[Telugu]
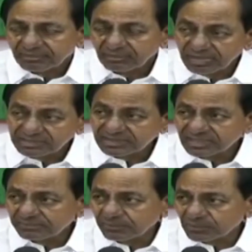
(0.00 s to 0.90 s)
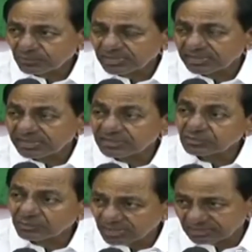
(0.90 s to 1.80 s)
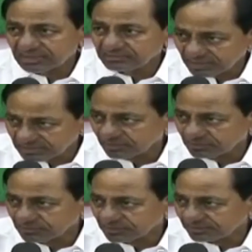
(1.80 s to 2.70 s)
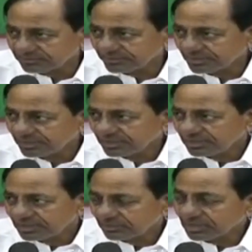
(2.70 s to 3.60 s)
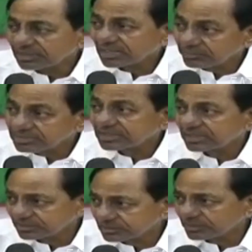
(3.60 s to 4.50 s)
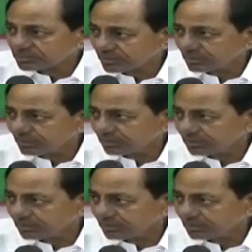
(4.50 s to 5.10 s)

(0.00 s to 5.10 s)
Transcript: వాళ్ళు ఇచ్చిన రిపోర్ట్లో కూడా నీటి దుబారా దీని ద్వారా తగ్గుతుంది ఎవరైతే కమర్షియల్ కన్జ్యూమర్స్ ఉన్నారో